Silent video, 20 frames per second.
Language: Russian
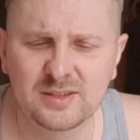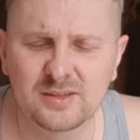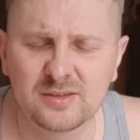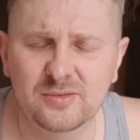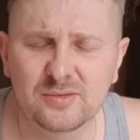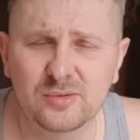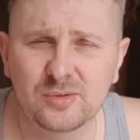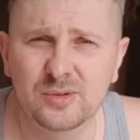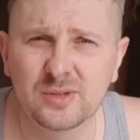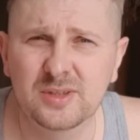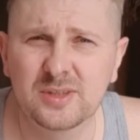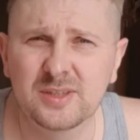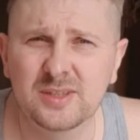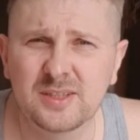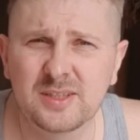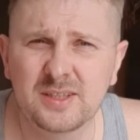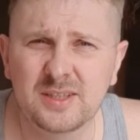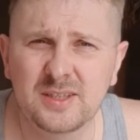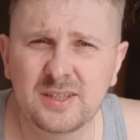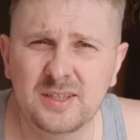Вот.
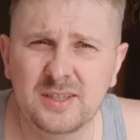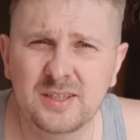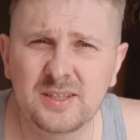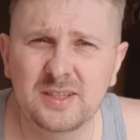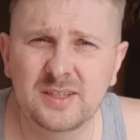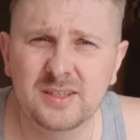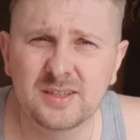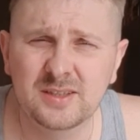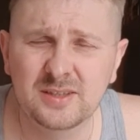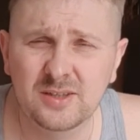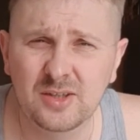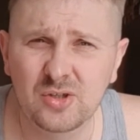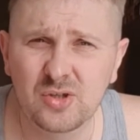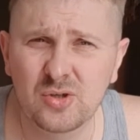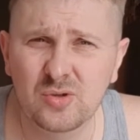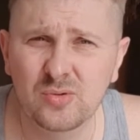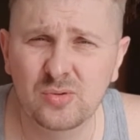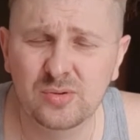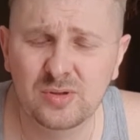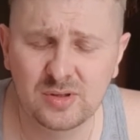И
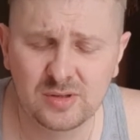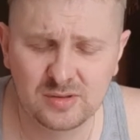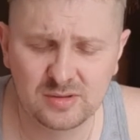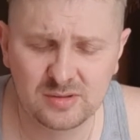начнет